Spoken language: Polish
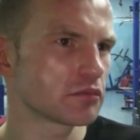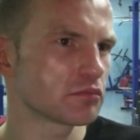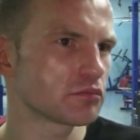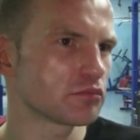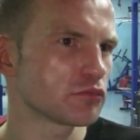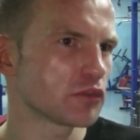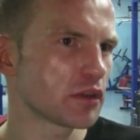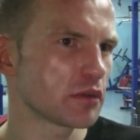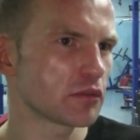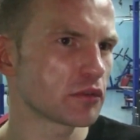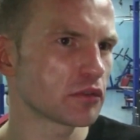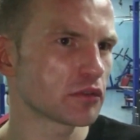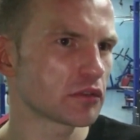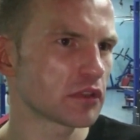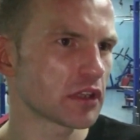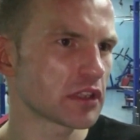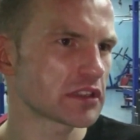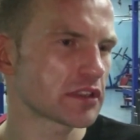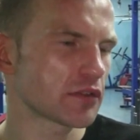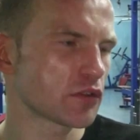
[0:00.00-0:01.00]
byłem no,
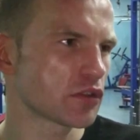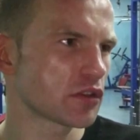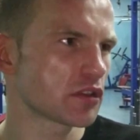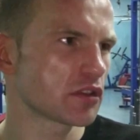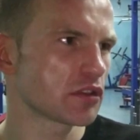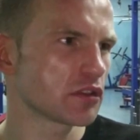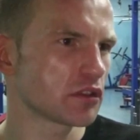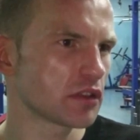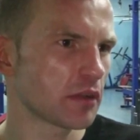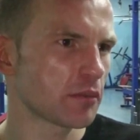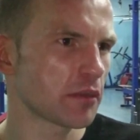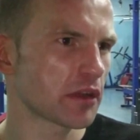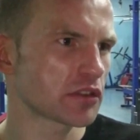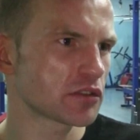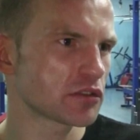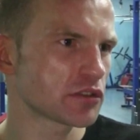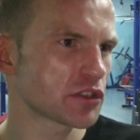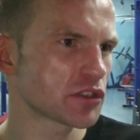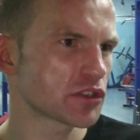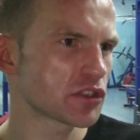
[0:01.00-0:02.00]
nastawiony na
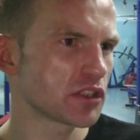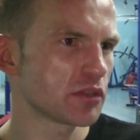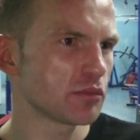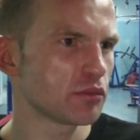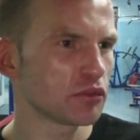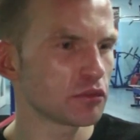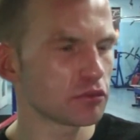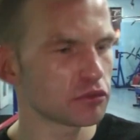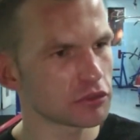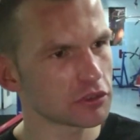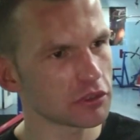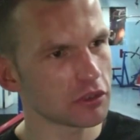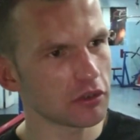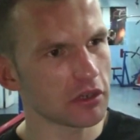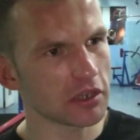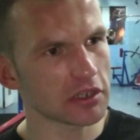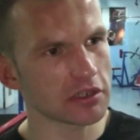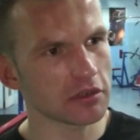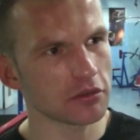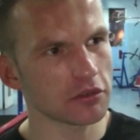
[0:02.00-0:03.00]
bardzo ciężki bój, później
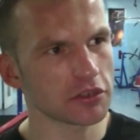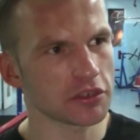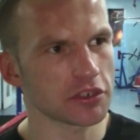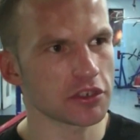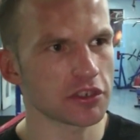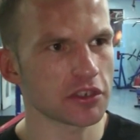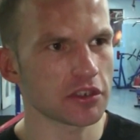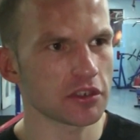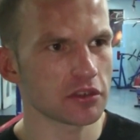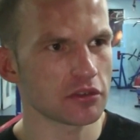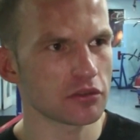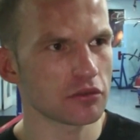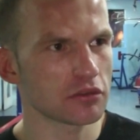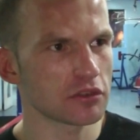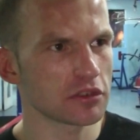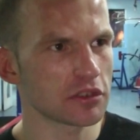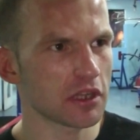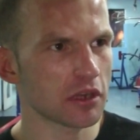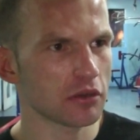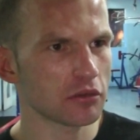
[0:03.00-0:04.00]
okazało się, że z
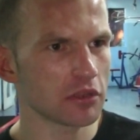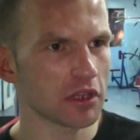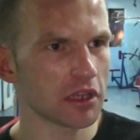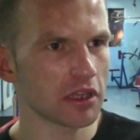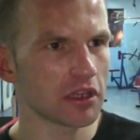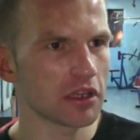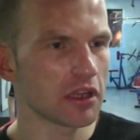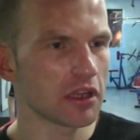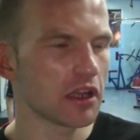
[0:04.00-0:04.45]
rundy na rundę